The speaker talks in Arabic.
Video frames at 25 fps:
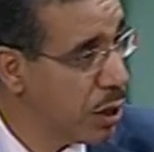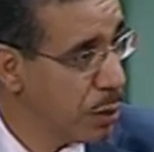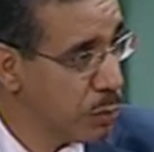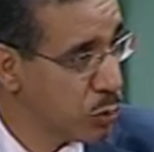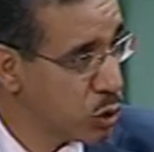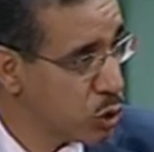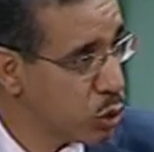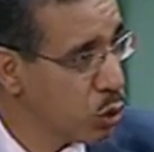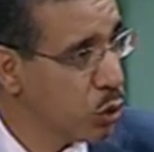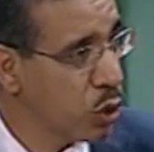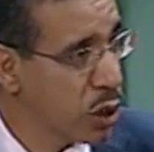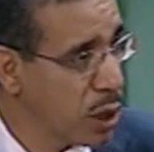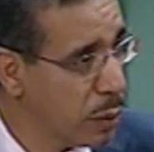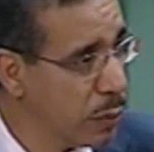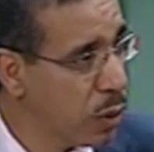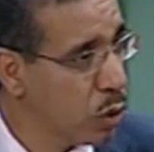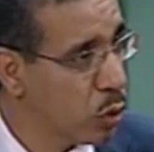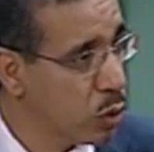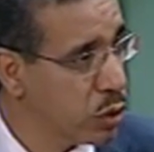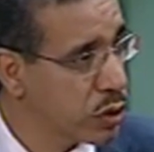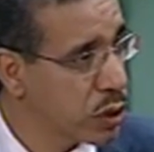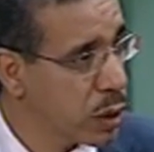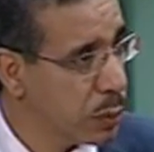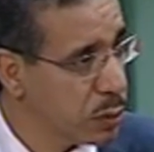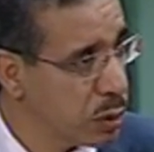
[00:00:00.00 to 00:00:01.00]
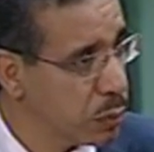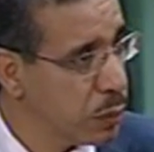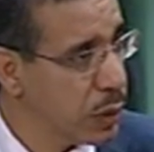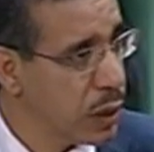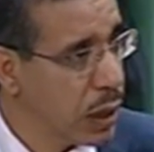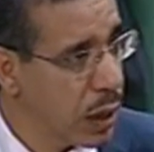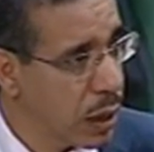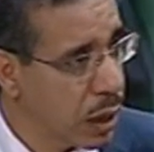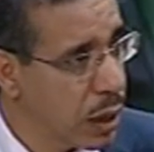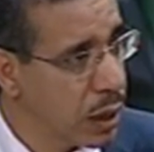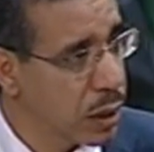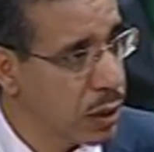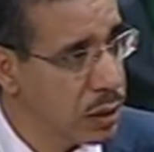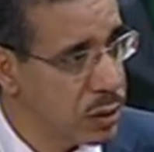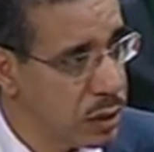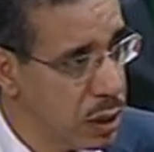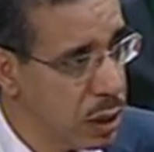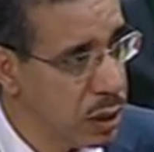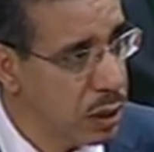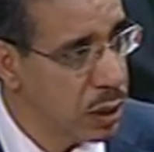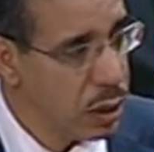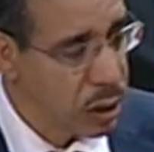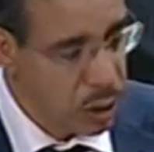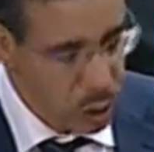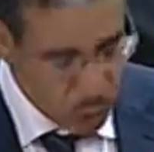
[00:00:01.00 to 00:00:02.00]
مشروع كما قلت ربط بين
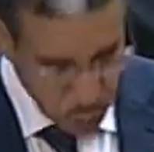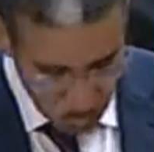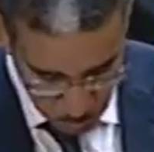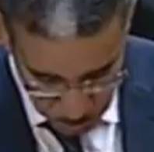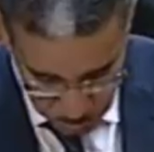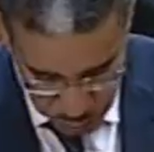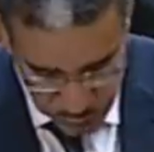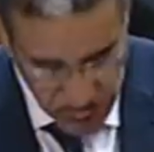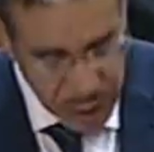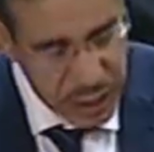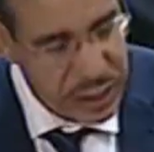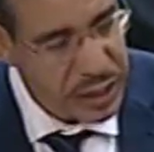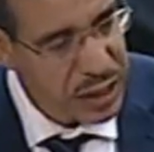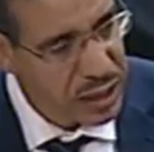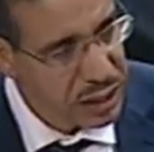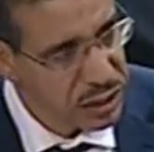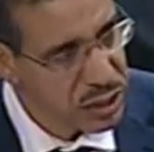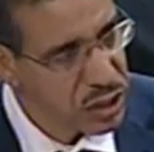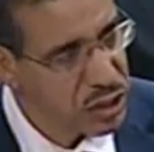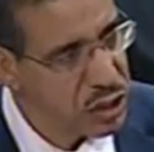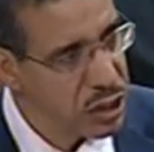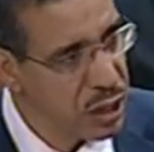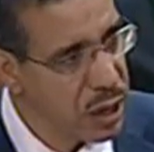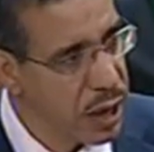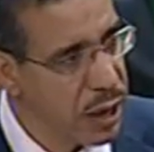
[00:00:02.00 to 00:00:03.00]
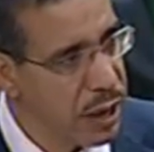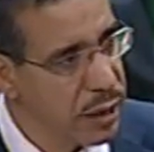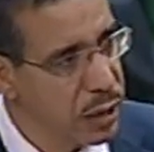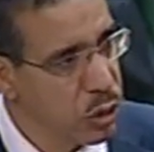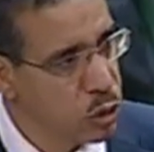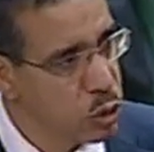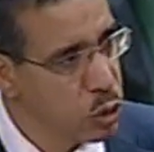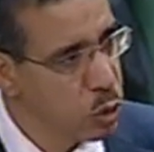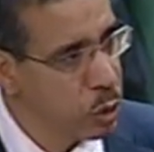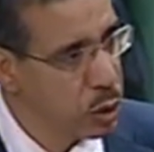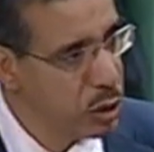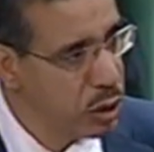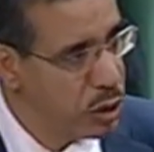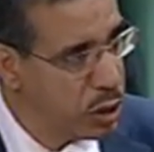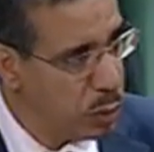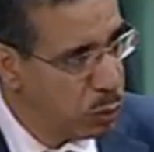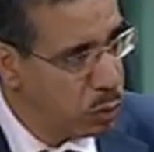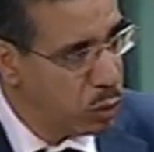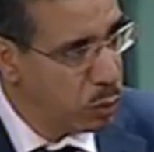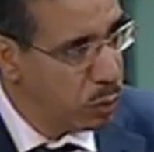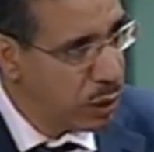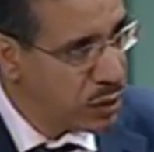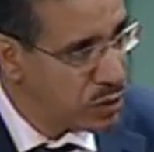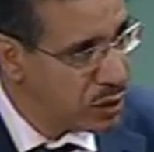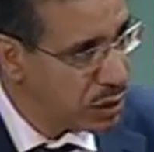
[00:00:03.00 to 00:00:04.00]
قارتين وبالتالي كيحتاج الى هذا الجهد
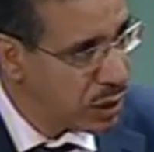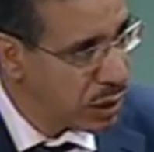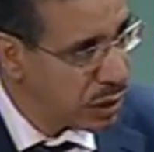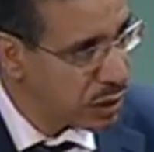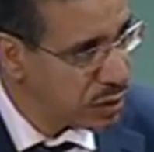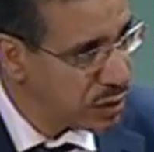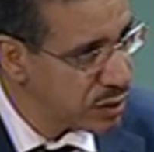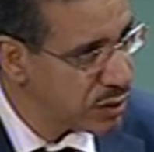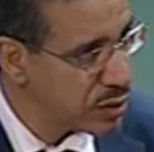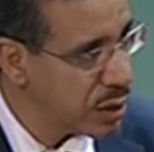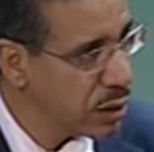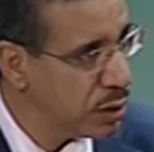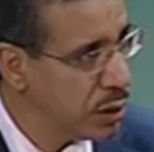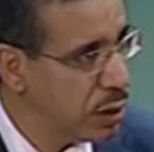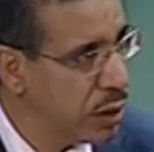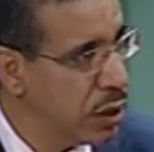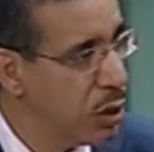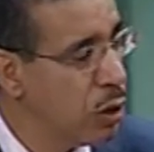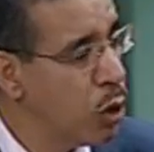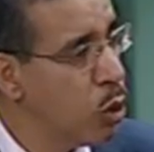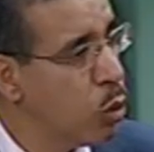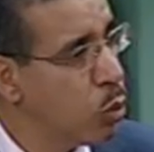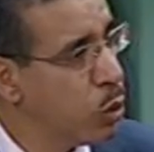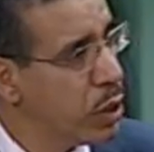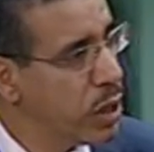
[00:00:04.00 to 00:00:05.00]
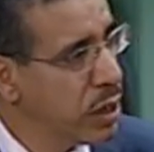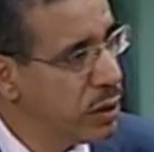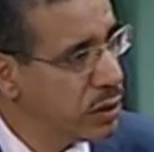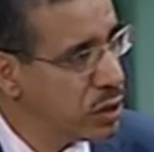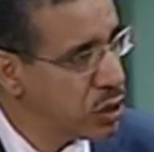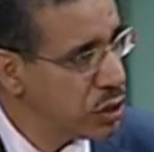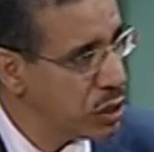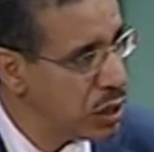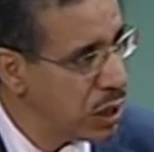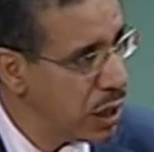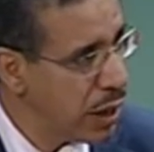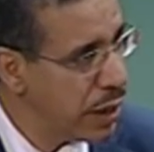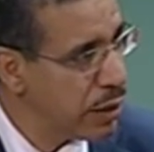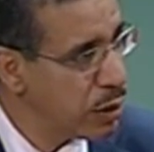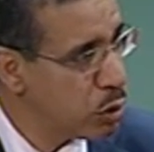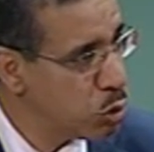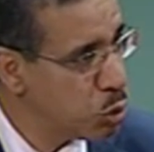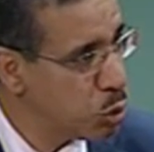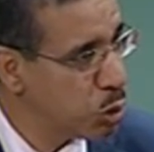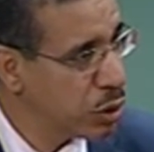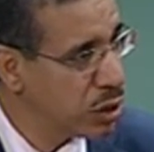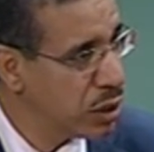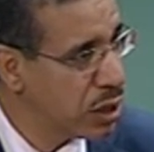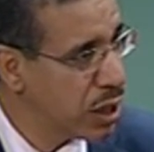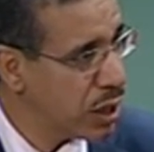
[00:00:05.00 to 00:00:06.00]
الدبلوماسي الاقتصادي وكيحتاج الى هذا
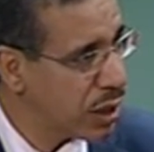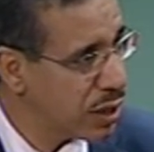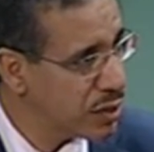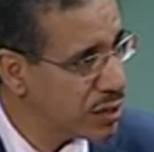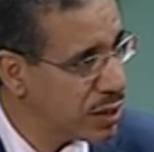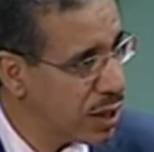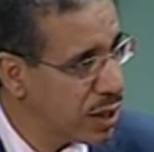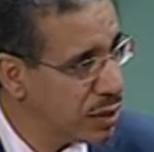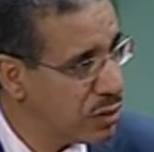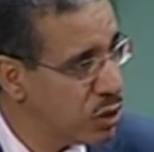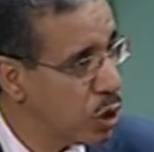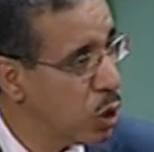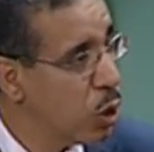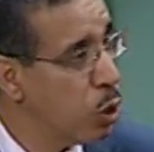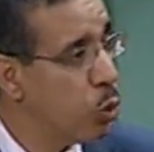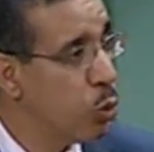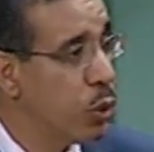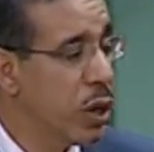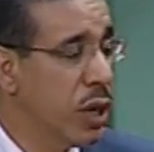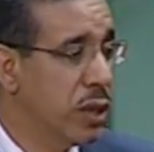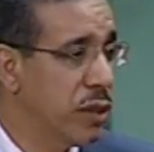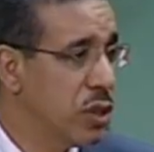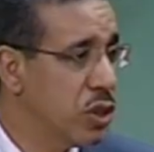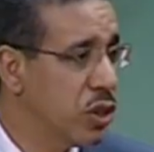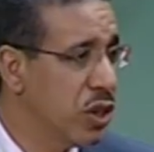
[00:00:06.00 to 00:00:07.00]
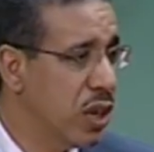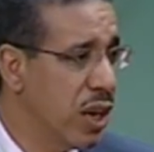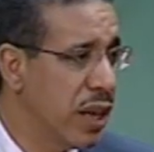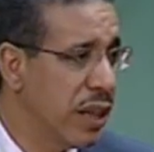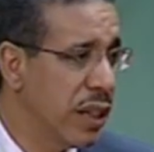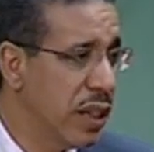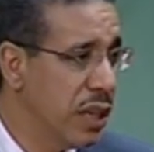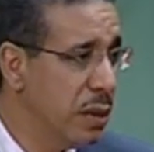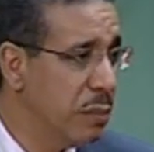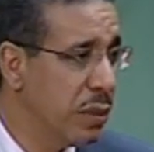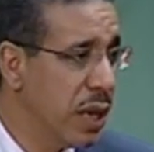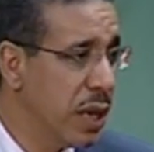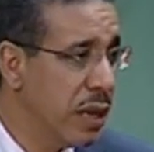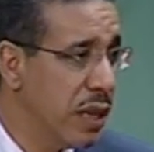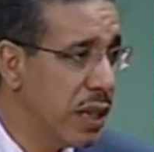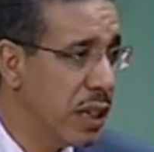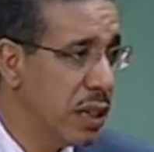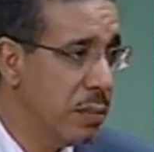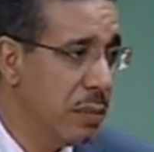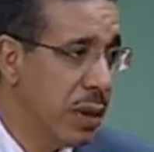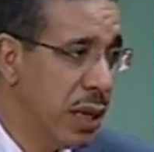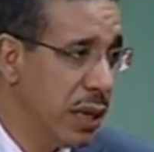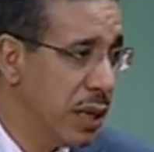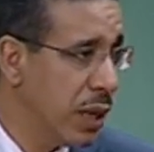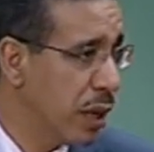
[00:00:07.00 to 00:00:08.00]
الجهد الدراسات وكيحتاج على هذه الامكانيات
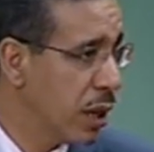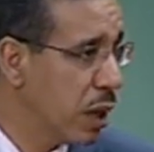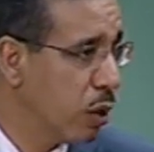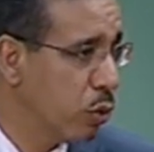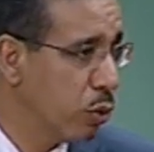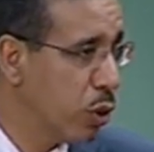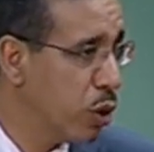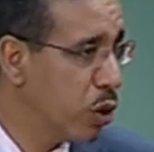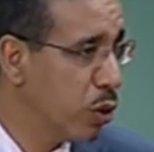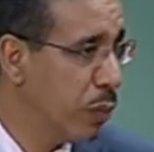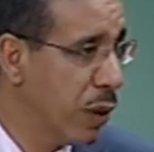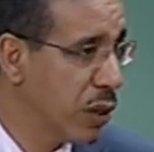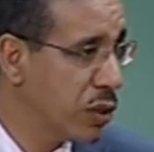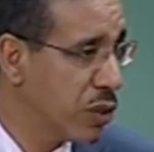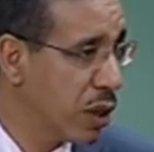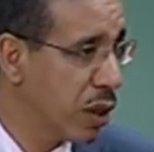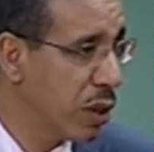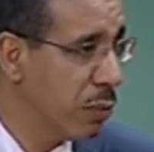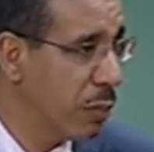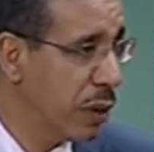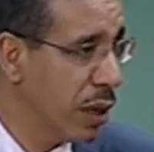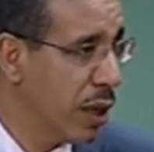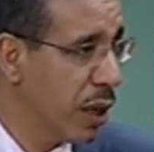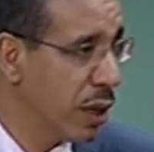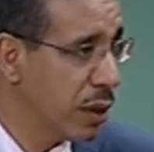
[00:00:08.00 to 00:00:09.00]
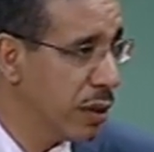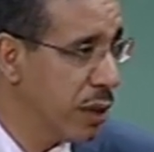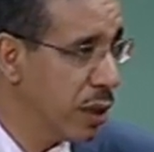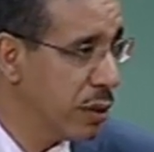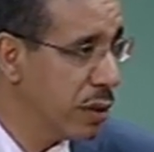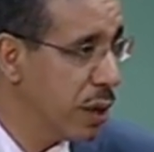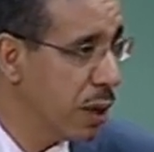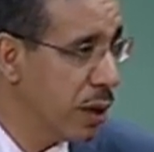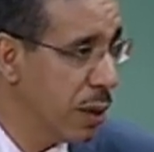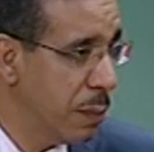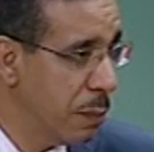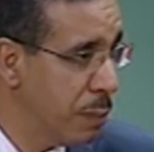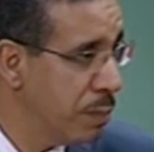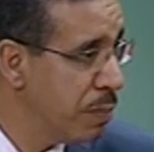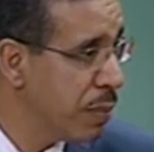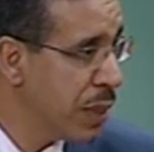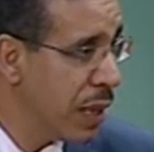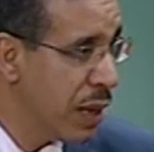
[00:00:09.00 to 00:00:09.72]
الماليه انا قلت لكم 10 المليار ديال الدرهم